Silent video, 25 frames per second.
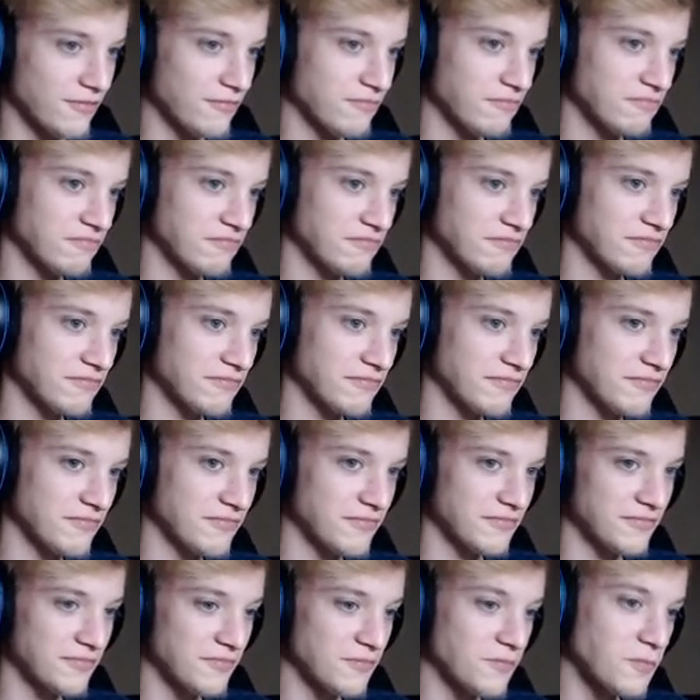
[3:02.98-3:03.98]

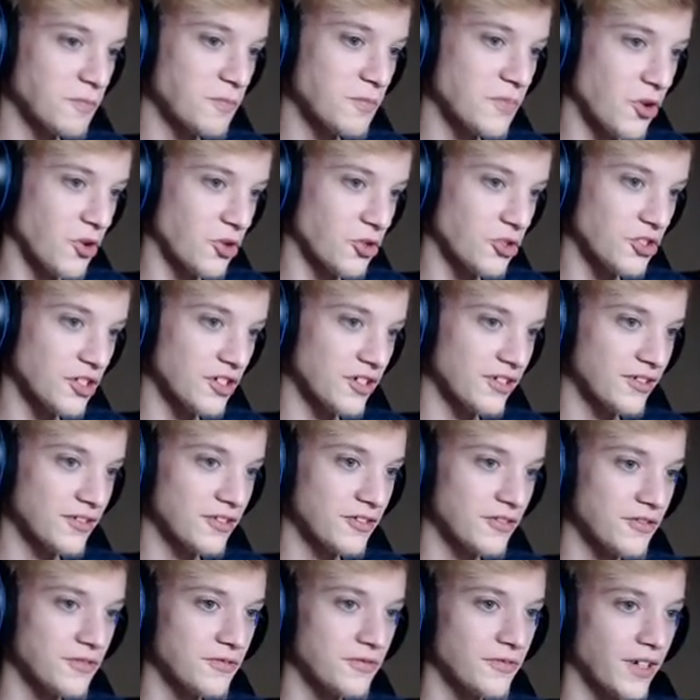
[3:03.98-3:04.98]
tekstur. Może,
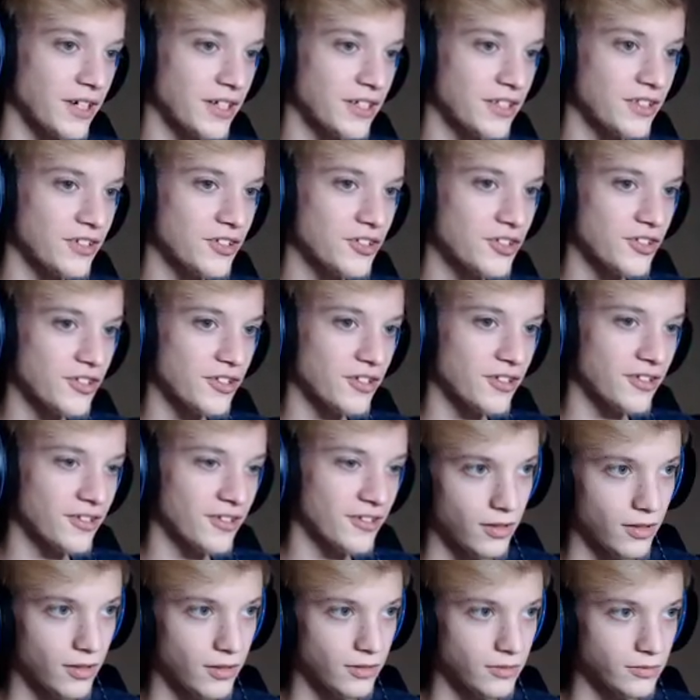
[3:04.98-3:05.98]
faktycznie.
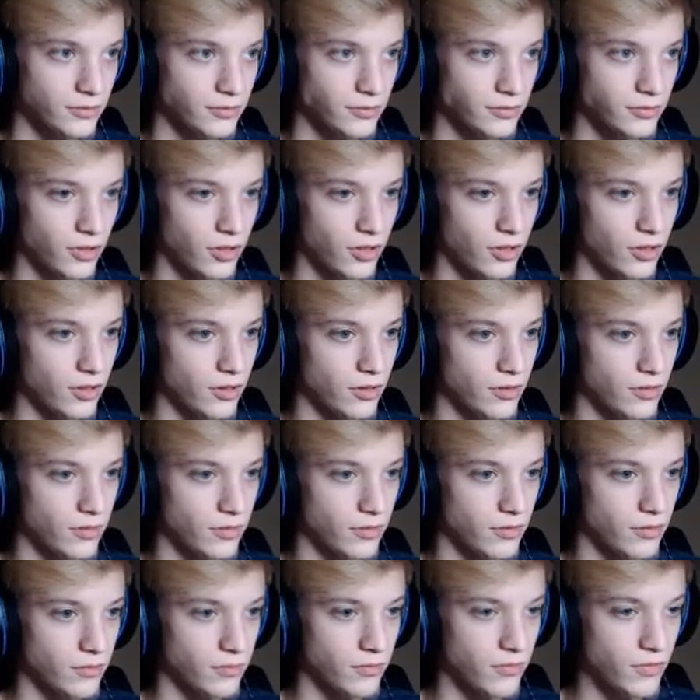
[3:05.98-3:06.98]
O,
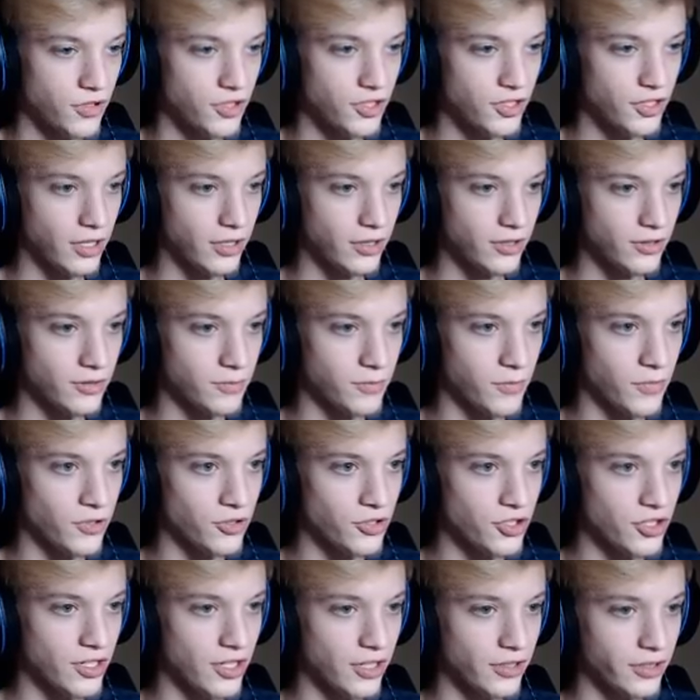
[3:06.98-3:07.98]
może, tak,
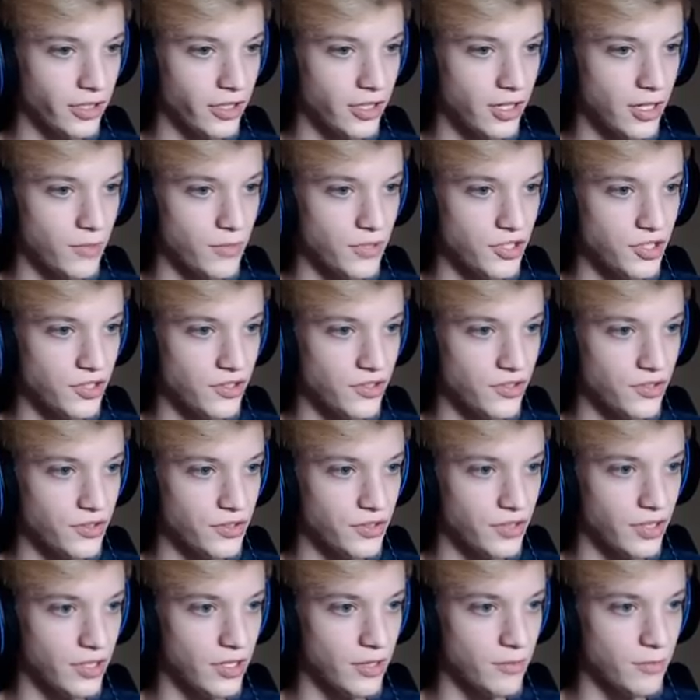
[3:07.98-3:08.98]
może na tej kamerze
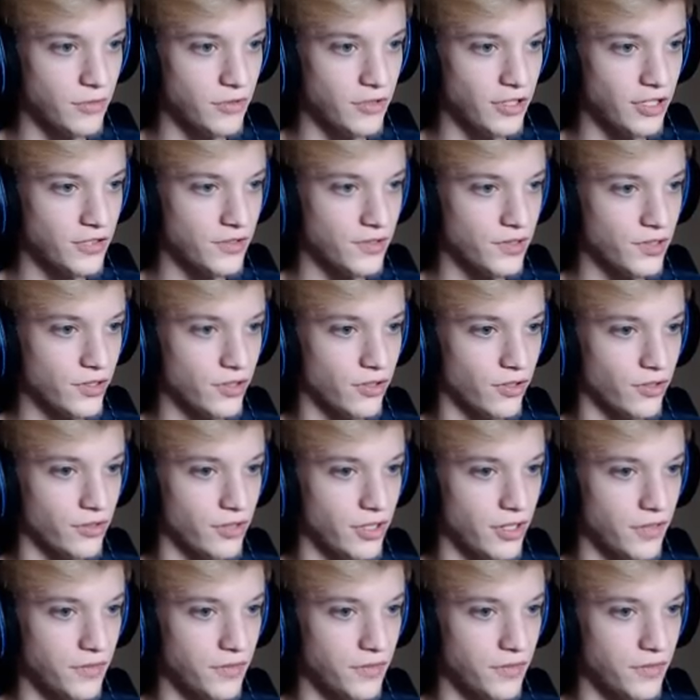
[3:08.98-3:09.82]
zostaniemy, jest wzgląd na